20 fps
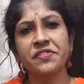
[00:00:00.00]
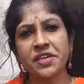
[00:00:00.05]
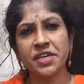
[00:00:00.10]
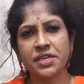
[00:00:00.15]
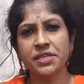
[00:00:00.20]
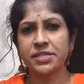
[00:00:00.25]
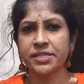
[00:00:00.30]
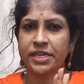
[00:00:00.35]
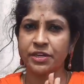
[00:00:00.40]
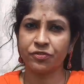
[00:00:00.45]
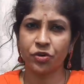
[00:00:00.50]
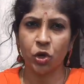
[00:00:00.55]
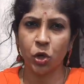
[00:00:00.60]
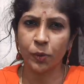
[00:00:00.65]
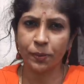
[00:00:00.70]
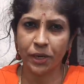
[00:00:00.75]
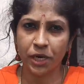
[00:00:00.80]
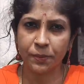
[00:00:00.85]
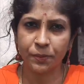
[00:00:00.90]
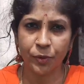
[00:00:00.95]
வீகன் டயட் ஃபாலோ
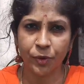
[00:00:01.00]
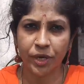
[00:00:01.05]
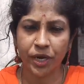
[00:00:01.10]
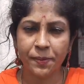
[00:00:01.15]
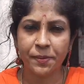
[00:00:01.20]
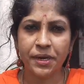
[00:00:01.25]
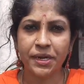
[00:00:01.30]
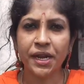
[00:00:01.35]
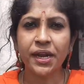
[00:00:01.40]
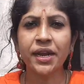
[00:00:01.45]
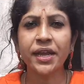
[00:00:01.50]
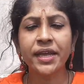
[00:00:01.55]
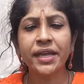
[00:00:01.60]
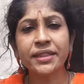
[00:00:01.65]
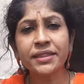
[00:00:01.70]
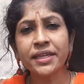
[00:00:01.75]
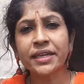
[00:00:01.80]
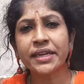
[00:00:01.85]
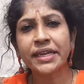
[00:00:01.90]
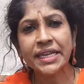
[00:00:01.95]
பண்ண போகிறேன் அப்படின்னா நான்
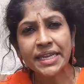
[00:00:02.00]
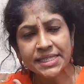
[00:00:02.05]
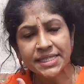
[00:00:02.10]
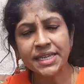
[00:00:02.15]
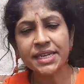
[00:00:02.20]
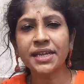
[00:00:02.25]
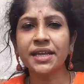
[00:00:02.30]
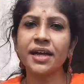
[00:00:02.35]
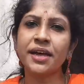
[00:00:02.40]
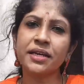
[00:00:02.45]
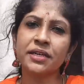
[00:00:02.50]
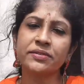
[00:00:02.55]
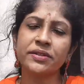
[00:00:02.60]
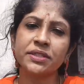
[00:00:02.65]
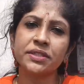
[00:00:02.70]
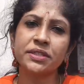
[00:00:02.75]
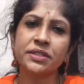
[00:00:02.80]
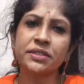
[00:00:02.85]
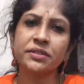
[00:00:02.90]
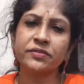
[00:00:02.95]
எந்த ரீசனுக்காக
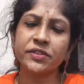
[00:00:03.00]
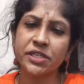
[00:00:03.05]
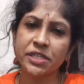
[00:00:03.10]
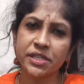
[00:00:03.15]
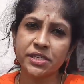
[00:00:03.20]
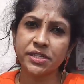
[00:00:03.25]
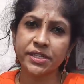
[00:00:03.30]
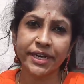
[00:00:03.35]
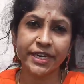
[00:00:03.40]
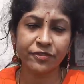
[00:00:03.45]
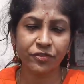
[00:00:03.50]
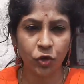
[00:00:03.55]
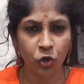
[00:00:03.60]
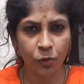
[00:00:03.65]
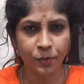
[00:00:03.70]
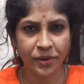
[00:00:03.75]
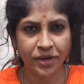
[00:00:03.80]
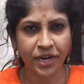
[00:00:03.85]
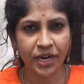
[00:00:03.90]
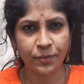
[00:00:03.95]
வந்து வீகன் டயட்
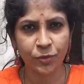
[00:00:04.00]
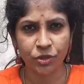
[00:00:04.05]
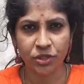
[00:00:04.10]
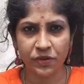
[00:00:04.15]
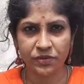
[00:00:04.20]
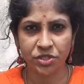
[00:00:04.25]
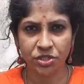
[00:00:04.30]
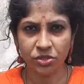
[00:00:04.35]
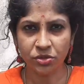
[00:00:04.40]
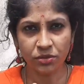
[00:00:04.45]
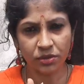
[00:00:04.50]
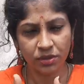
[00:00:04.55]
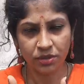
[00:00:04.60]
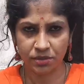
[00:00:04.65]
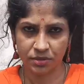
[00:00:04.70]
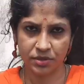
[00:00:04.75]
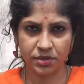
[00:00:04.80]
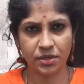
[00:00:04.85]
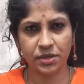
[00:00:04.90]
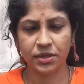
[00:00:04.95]
ஃபாலோ பண்ணுறேன்னு முதல் விஷயம்
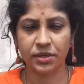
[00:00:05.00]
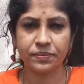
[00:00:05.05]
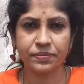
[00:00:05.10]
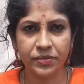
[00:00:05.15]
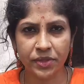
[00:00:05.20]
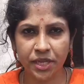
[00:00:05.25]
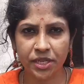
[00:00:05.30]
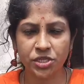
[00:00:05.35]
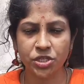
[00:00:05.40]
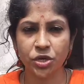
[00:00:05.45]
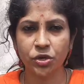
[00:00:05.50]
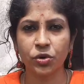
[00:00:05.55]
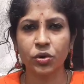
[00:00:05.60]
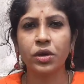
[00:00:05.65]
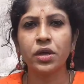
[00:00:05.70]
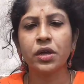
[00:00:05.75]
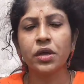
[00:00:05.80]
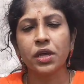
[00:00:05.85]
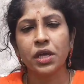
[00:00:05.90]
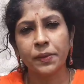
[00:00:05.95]
uh, தெரிஞ்சுக்கணும்
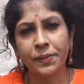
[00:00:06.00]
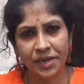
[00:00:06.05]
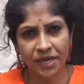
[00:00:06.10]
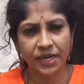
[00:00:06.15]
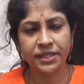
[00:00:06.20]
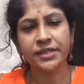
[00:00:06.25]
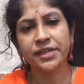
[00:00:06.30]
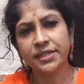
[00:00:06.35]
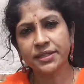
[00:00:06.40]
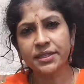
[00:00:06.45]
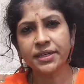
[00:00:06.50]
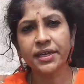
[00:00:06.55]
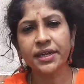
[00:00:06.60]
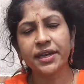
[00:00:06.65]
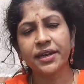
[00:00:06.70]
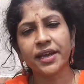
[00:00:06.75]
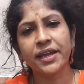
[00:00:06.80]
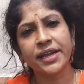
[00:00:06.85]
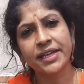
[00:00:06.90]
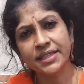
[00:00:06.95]
இப்போ நீங்கள் அதை
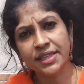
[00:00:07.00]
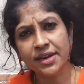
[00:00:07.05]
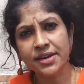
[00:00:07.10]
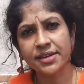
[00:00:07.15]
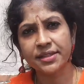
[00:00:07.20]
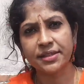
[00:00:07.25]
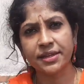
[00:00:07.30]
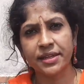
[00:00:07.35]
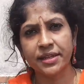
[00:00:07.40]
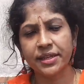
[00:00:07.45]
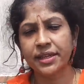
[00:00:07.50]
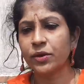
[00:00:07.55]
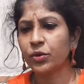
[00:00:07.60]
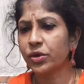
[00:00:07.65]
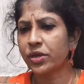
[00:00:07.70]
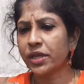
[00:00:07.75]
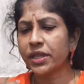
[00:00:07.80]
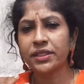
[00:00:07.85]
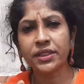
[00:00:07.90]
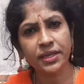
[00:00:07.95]
எடுத்துக்கிறீங்கன்னா எதனால் எடுத்துக்கிறீங்க
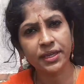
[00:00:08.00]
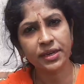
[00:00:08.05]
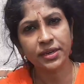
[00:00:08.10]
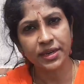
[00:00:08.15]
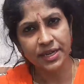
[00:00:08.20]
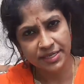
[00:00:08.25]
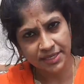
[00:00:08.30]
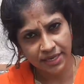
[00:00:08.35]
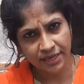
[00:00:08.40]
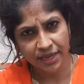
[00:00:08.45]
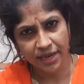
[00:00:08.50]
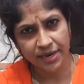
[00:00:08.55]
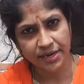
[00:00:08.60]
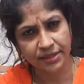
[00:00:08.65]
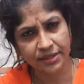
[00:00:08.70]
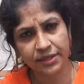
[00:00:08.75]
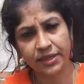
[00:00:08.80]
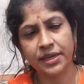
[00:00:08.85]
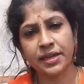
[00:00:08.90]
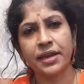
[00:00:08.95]
ஒரு எத்திக்கல் ரீசனுக்காக
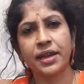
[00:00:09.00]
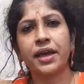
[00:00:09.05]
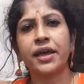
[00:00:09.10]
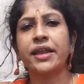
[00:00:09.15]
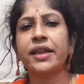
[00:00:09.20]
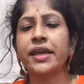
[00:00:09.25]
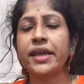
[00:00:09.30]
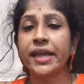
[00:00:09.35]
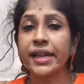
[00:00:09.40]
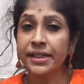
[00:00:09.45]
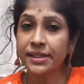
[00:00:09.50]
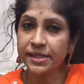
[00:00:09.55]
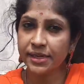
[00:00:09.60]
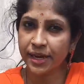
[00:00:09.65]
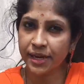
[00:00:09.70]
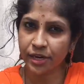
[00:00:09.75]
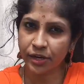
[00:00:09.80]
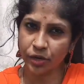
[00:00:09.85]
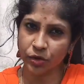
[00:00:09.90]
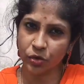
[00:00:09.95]
எடுத்துக்கிறீங்களா இல்லை
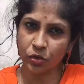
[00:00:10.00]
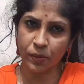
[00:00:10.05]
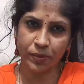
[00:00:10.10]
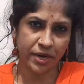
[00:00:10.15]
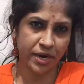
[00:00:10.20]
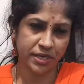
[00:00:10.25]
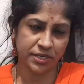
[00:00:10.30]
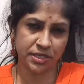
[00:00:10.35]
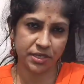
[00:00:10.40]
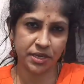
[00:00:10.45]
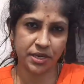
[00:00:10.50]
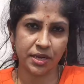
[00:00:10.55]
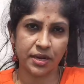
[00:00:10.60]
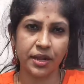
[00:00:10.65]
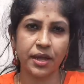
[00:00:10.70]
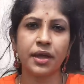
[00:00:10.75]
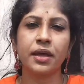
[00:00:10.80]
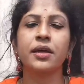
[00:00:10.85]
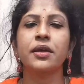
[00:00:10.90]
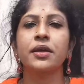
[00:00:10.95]
ஹெல்த்தியாக இருக்கணும் அப்படின்னு நினச்சிக்கிறீங்களா